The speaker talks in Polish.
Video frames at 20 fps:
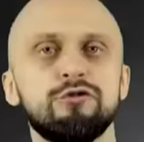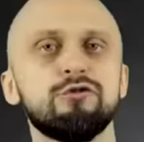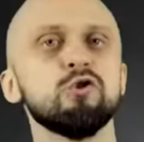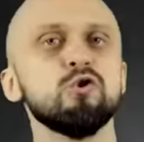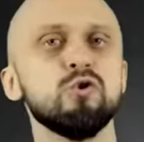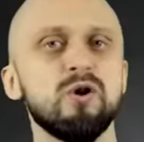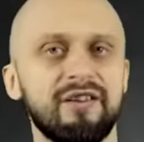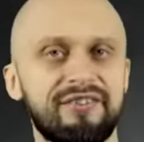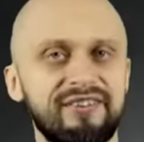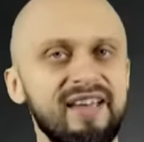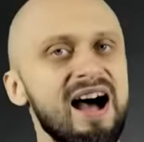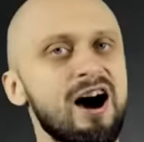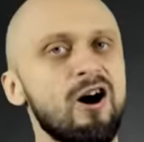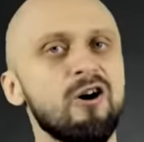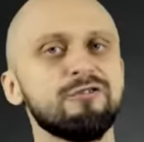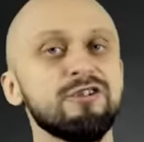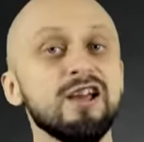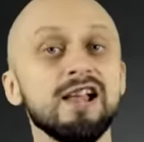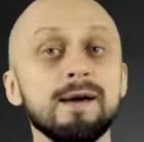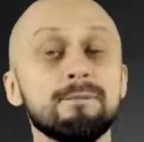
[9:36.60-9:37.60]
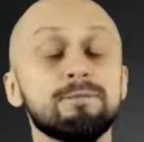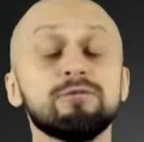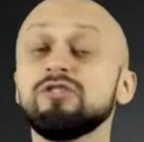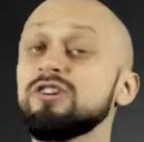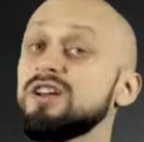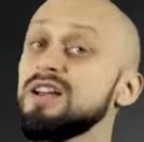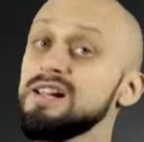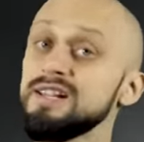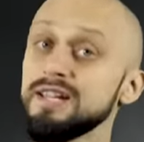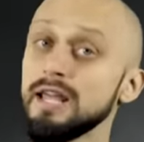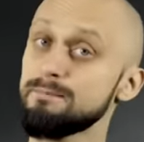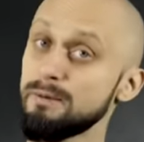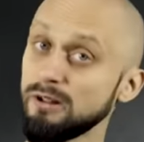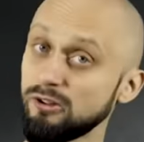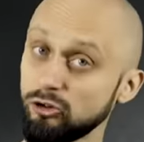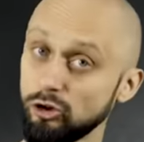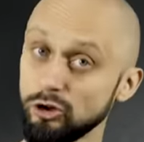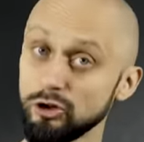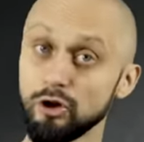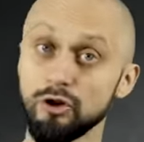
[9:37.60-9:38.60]
W USA o wiele przychylniej
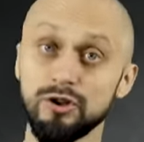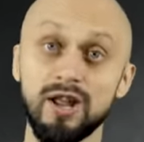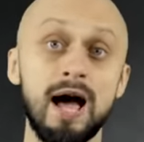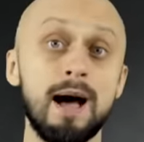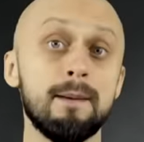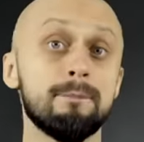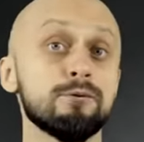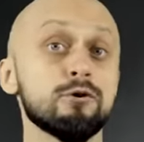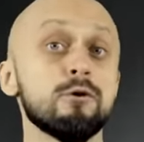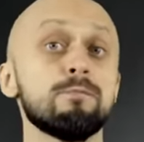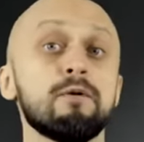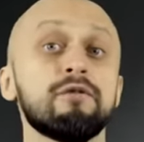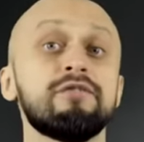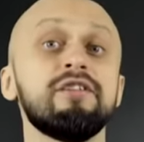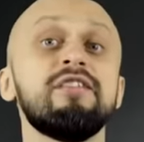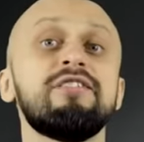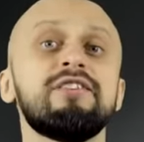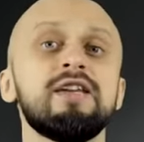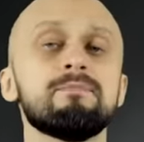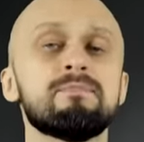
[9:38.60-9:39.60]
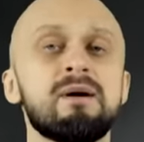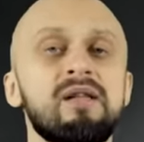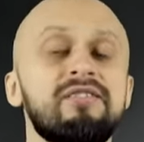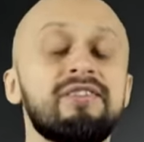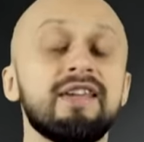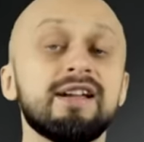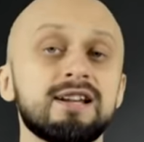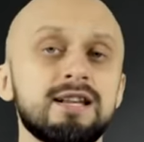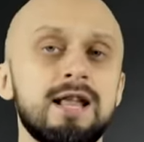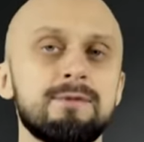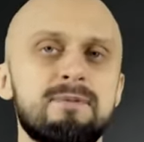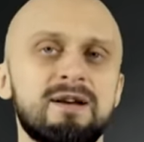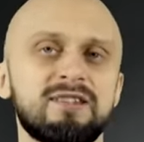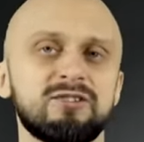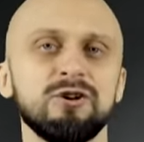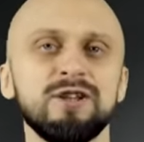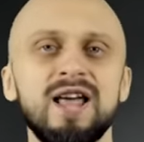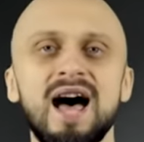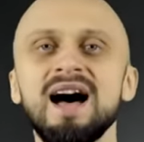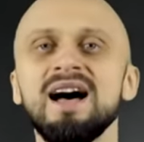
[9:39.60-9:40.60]
patrzono na propozycje pancerne
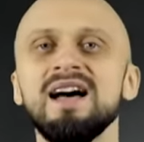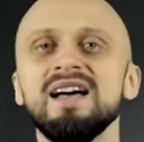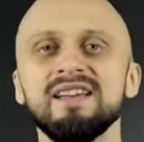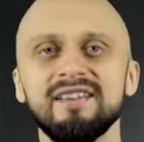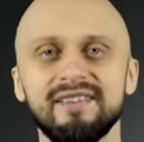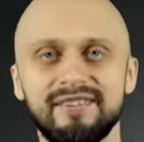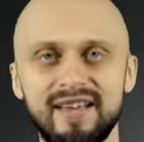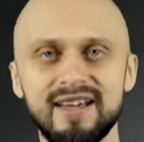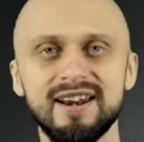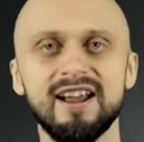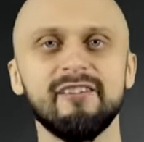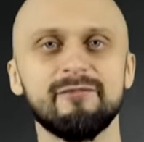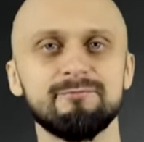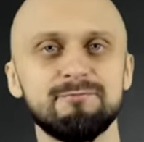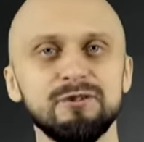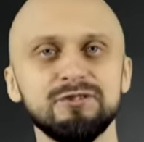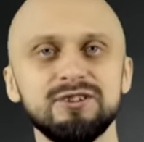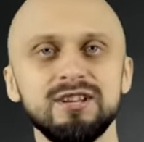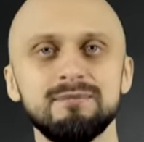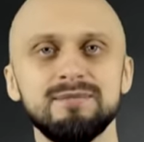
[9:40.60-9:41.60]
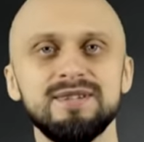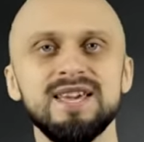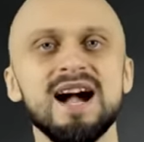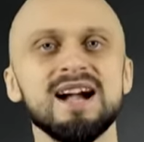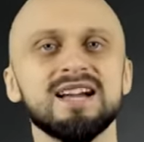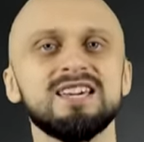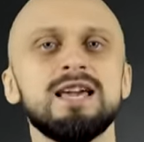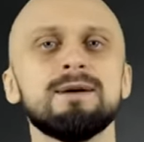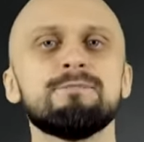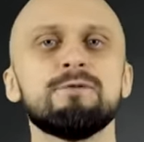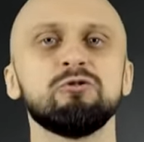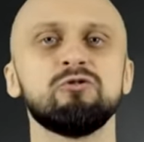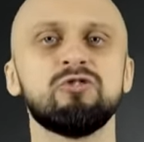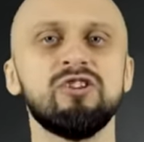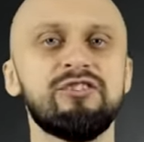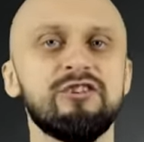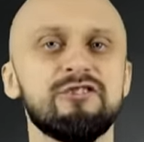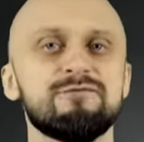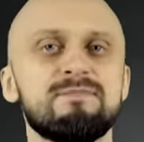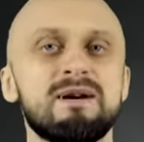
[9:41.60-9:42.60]
Pattona zaraz po tym, jak
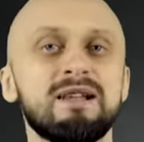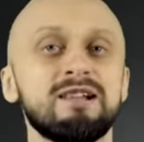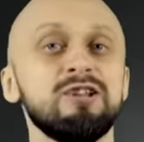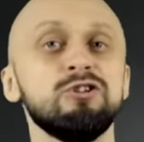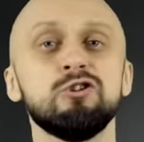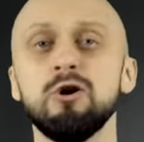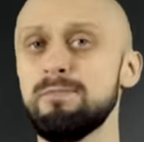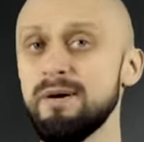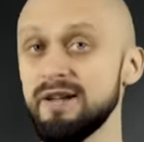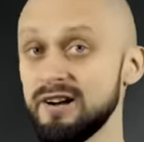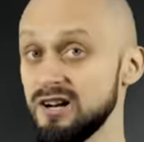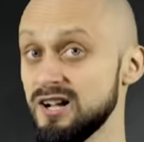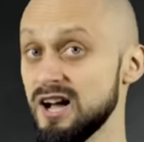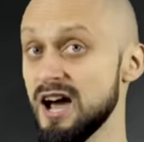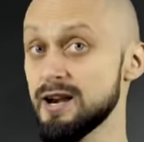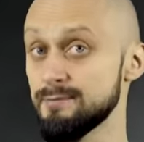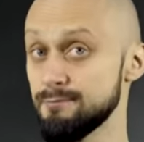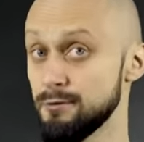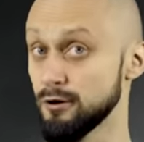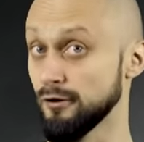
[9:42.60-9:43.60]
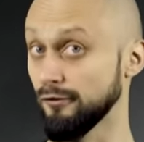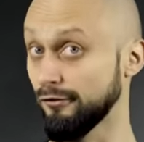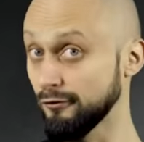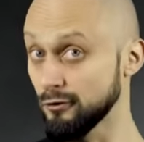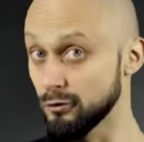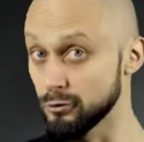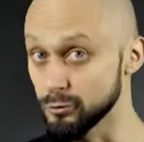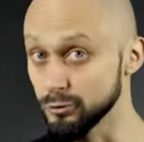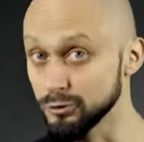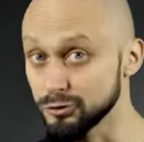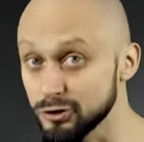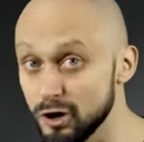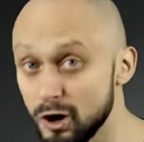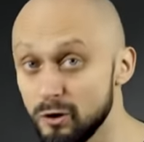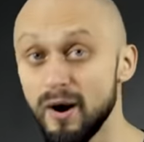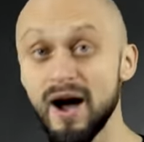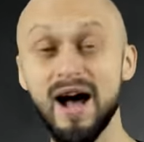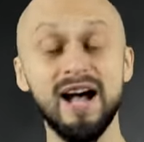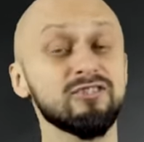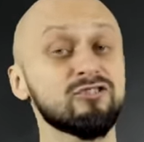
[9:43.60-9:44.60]
Japończycy wpadli do Pearl Harbor z
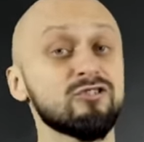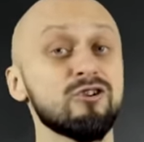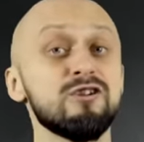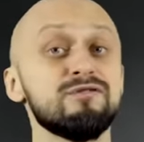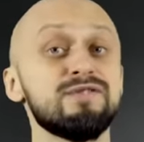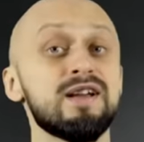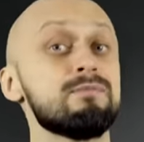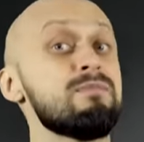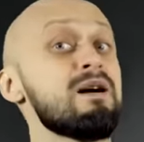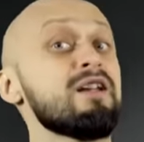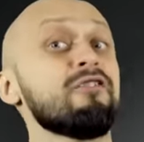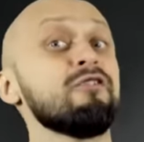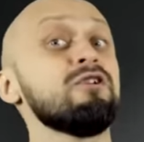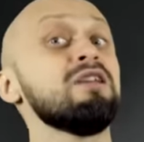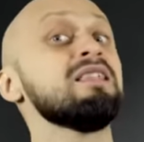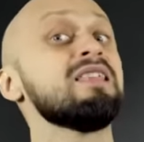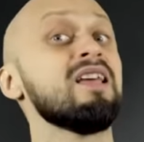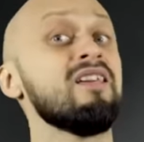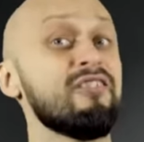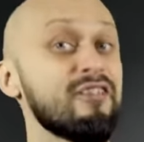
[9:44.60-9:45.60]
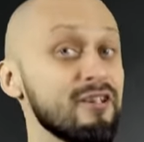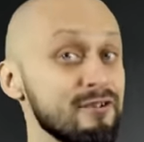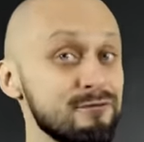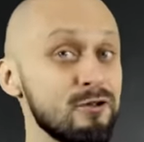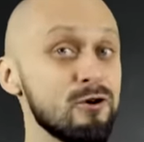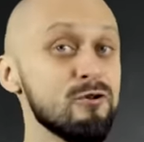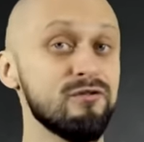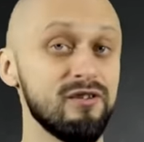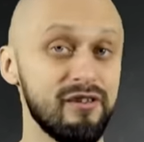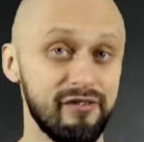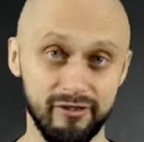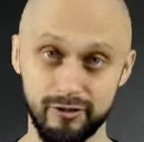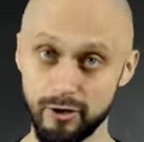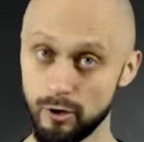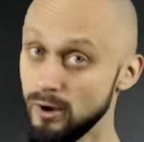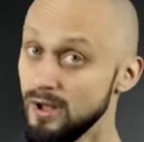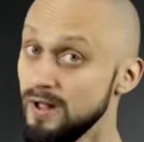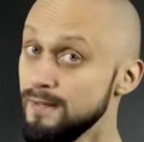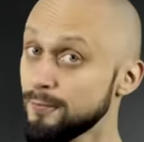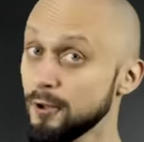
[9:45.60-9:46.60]
krótką, aczkolwiek bardzo intensywną wizytą.